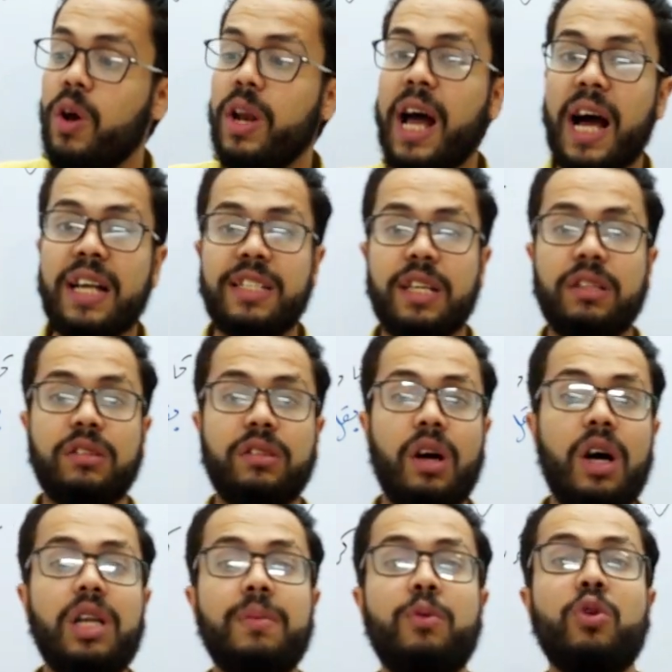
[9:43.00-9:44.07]
أقول عسى
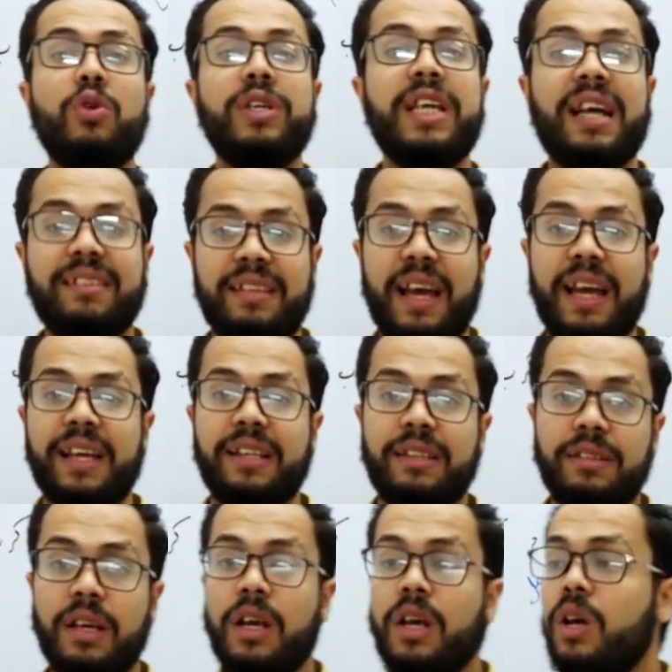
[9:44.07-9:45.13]
الطالب يجتهد